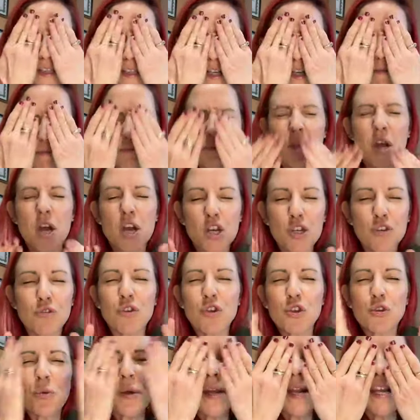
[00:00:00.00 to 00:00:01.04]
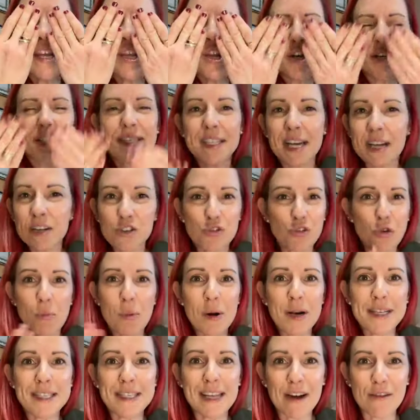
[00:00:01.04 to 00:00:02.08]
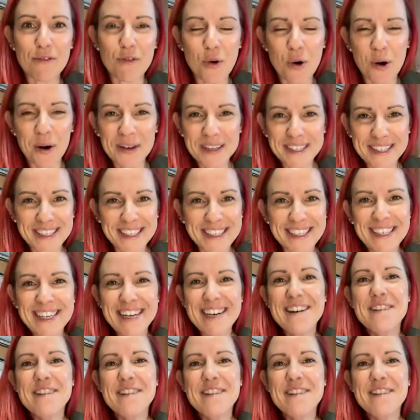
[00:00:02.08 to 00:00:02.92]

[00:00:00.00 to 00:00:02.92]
tu sais, je veux jouer l'innocente, je veux pas le savoir,